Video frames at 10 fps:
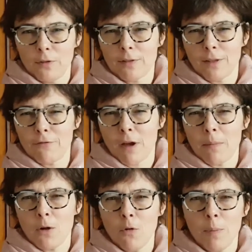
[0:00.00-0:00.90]
dans cette
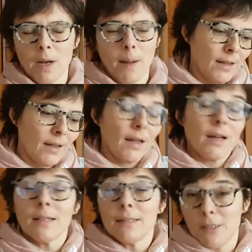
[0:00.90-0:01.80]
pharmacopée-là.
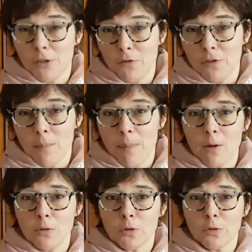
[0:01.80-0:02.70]
Si je vous en
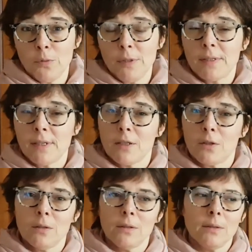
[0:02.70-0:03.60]
parle aujourd'hui, c'est
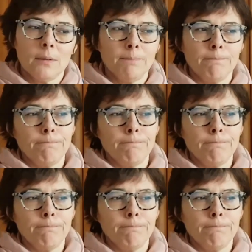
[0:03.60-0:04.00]
que euh,